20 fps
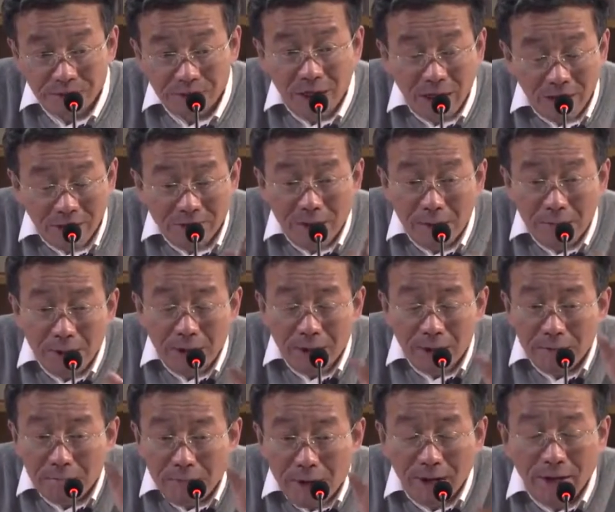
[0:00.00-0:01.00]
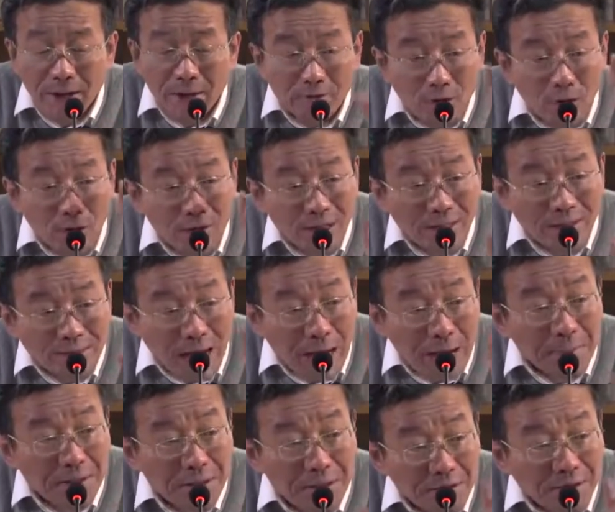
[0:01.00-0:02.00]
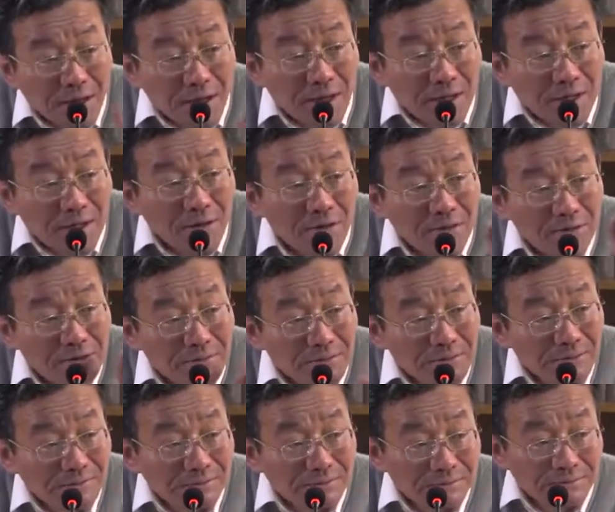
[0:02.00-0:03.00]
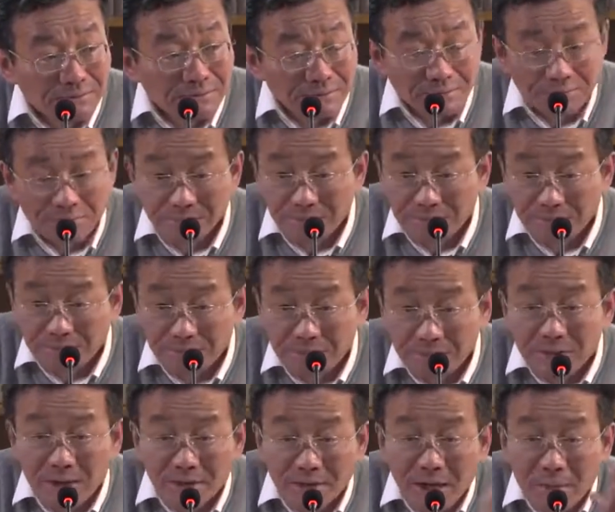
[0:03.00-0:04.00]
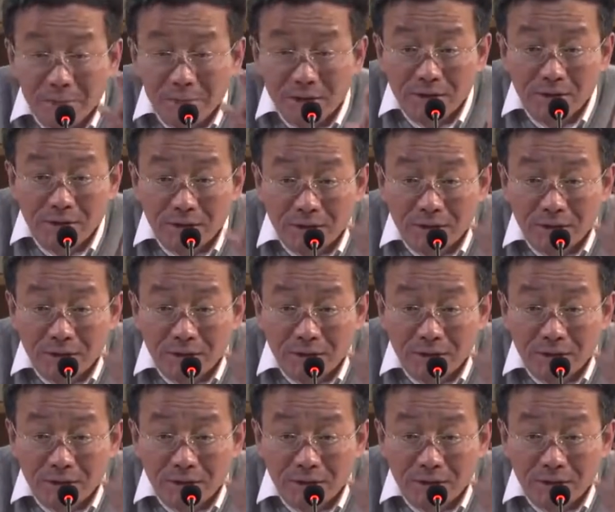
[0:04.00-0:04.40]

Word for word: 也应当卖卖给同样大比例的人口。但大比例